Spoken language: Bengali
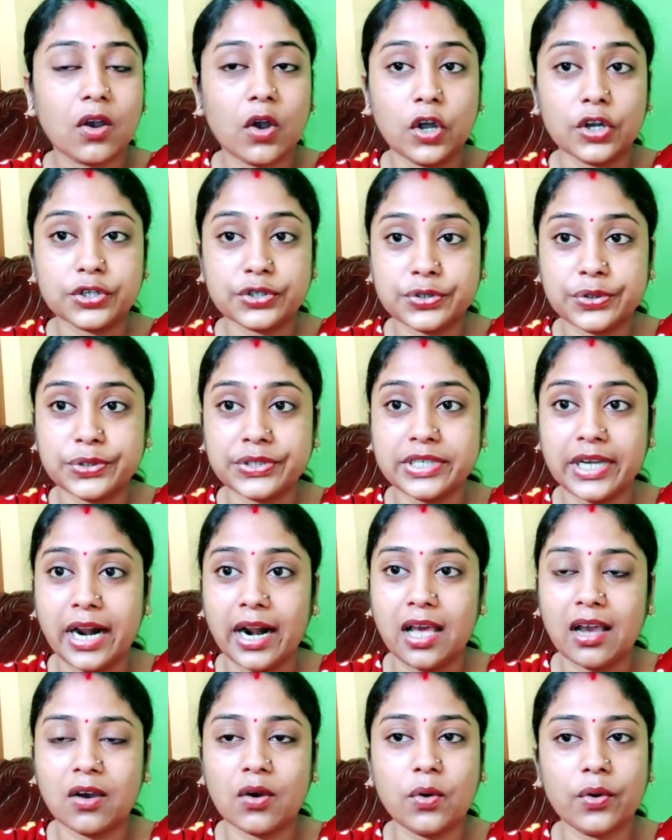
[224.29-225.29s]
কষ্ট
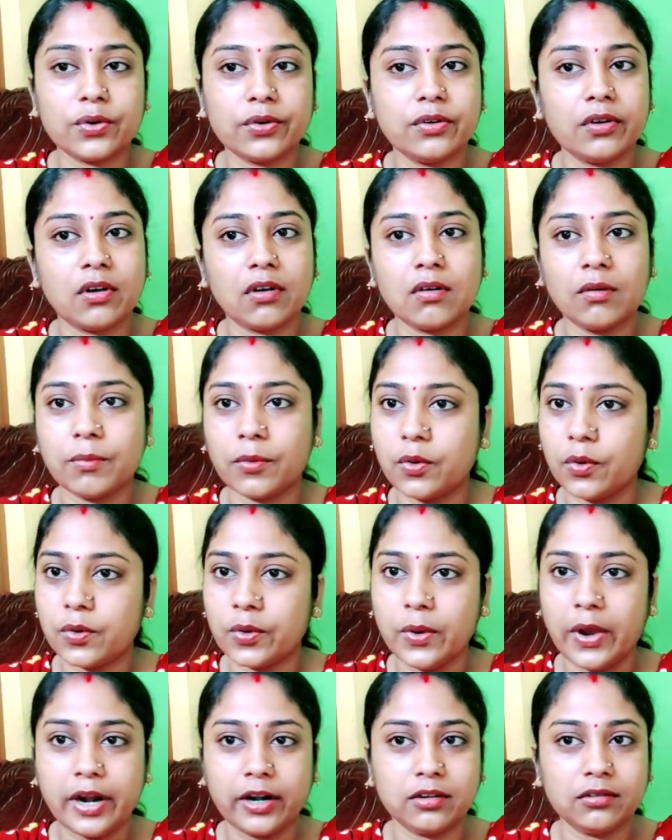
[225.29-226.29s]
ছাড়া কোনো রকম
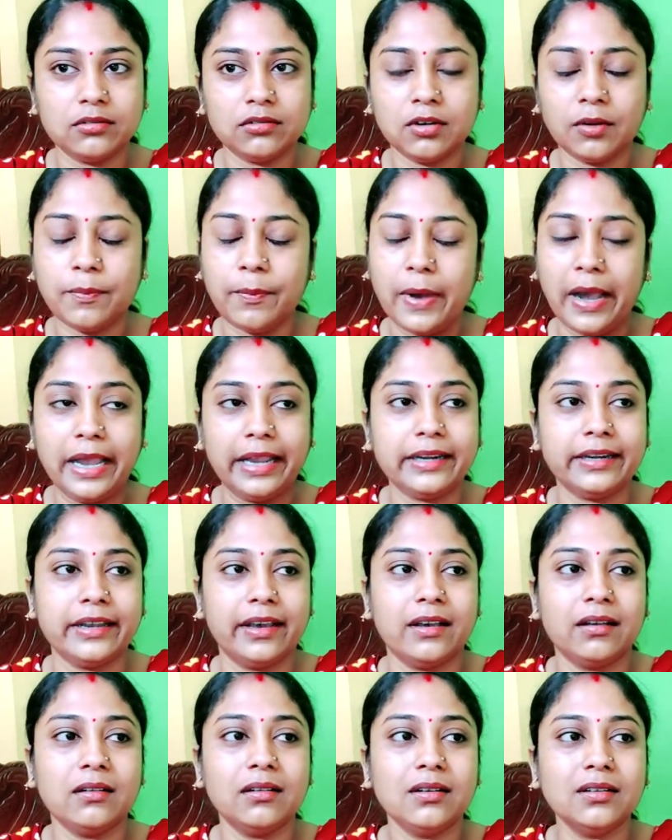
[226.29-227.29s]
কোনো আনন্দ পাই
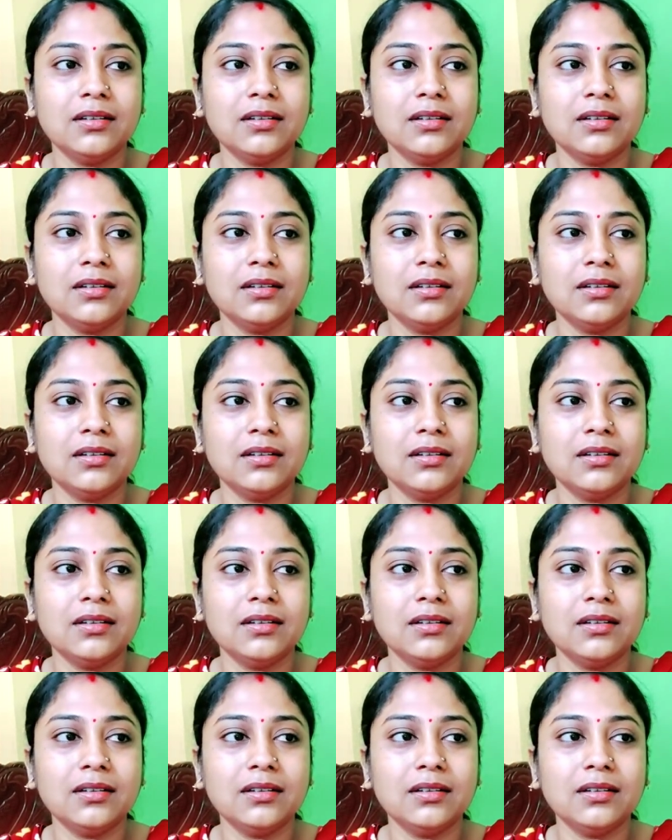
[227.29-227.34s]
না